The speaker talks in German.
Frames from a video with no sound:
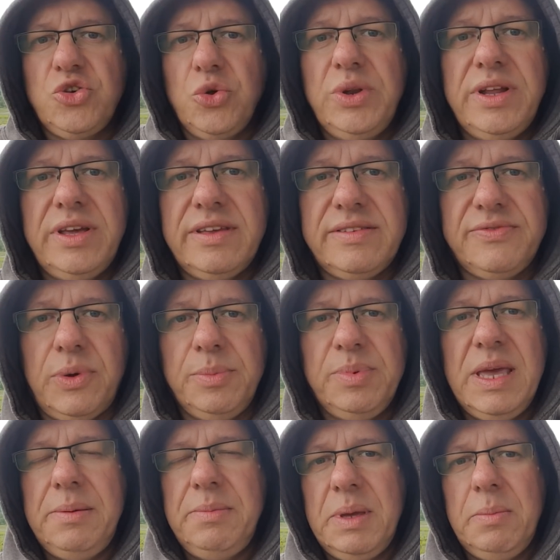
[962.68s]
Schöne ist,
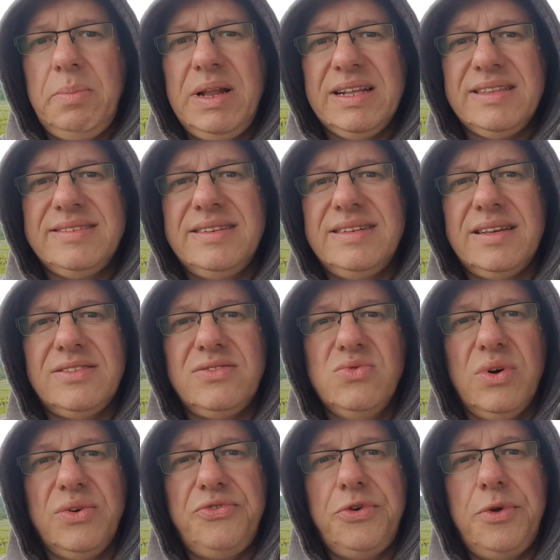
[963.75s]
vom Campingplatz sind das
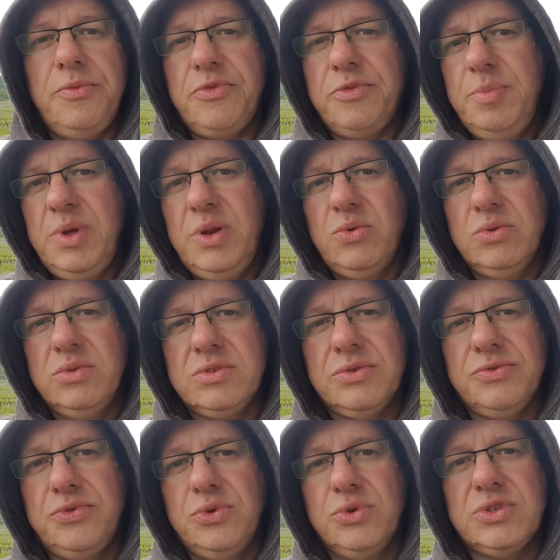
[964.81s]
nur fünf Minuten
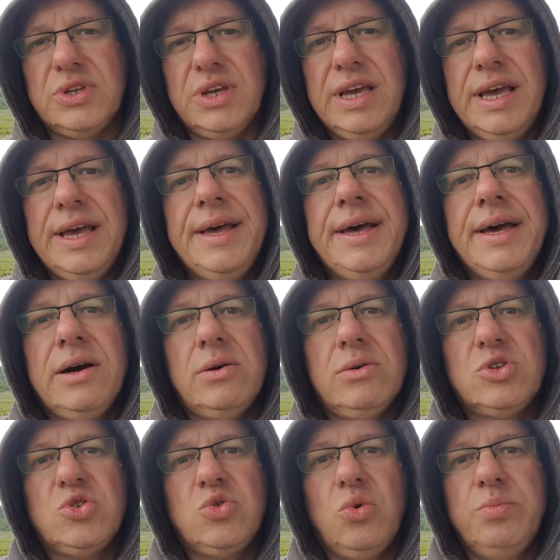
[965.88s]
zu Fuß
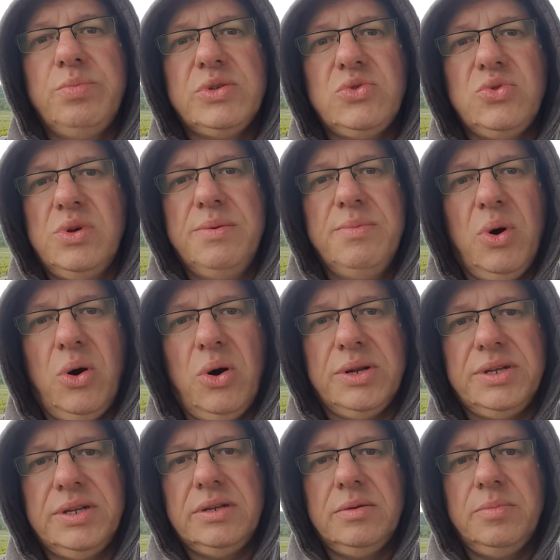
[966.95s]
und schon bist du im
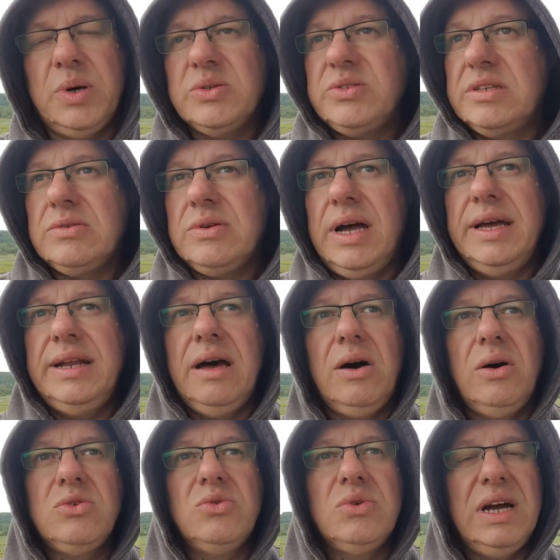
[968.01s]
Ort. Du brauchst also kein
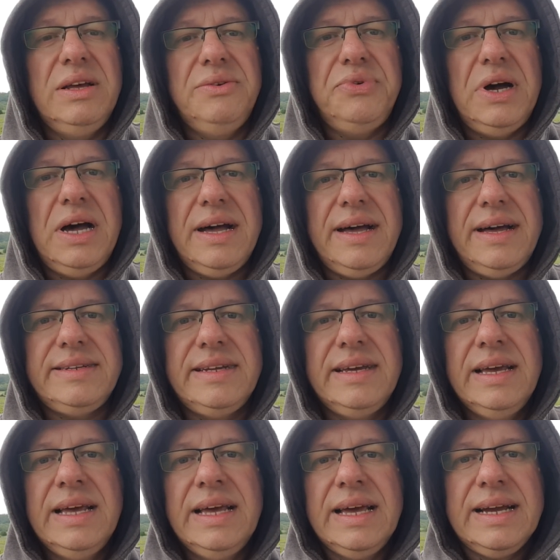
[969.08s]
Auto, kein Fahrrad,
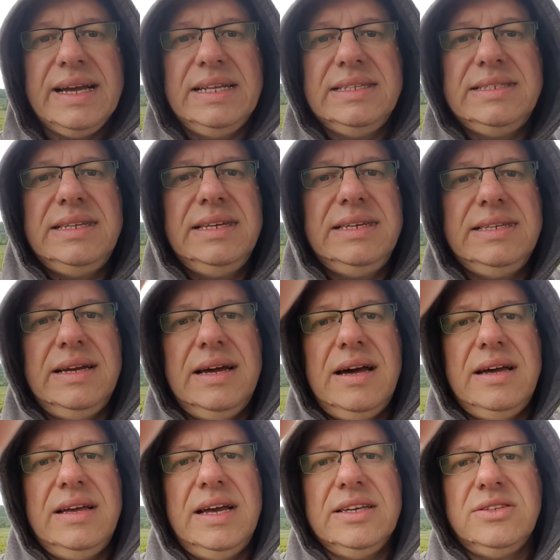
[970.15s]
kannst dich
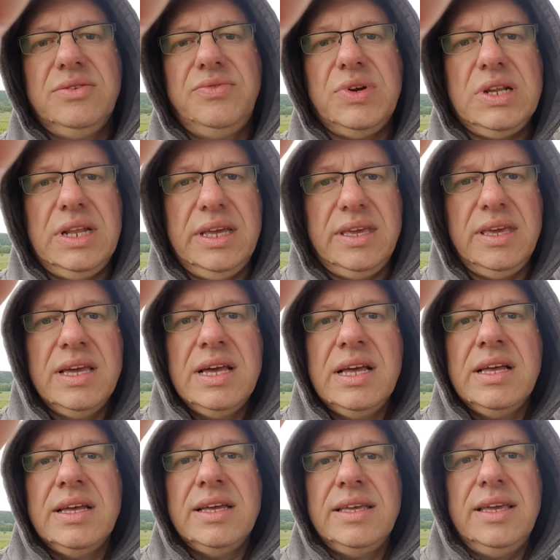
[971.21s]
da also wirklich,
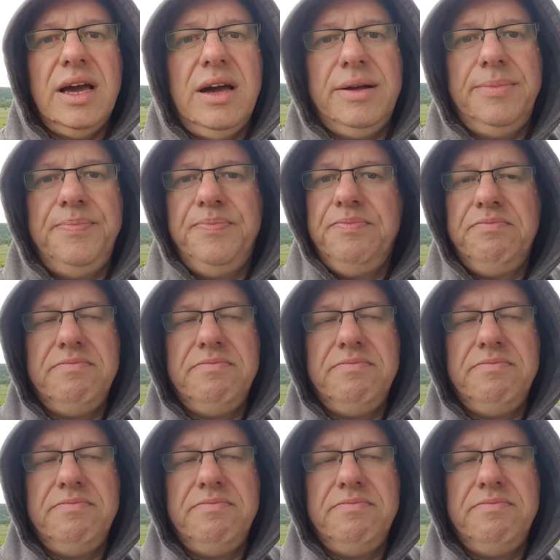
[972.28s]
ja,